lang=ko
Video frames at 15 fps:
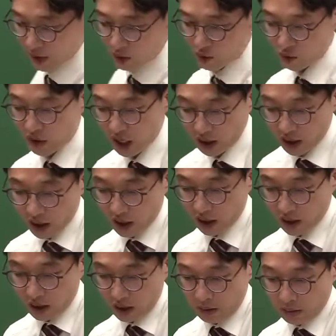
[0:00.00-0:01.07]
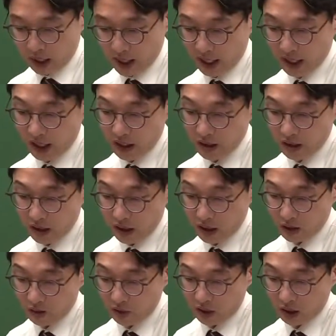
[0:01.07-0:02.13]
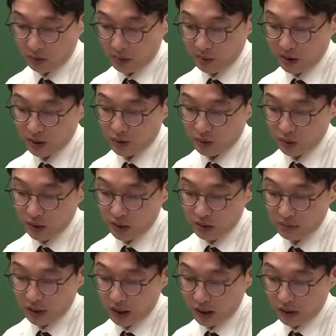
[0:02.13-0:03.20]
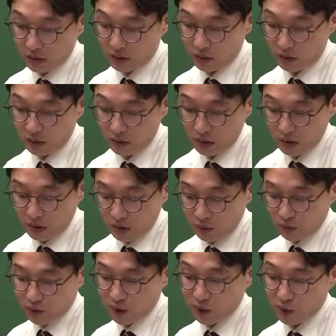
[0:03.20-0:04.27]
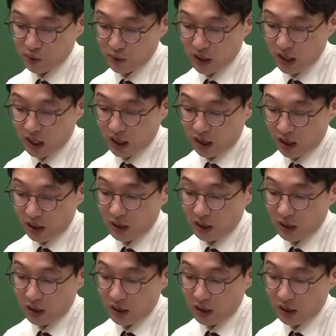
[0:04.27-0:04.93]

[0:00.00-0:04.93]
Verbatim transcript: 중요한 게 배당 가능 이익은 동그라미 2번 총 20만 원이고 우선주가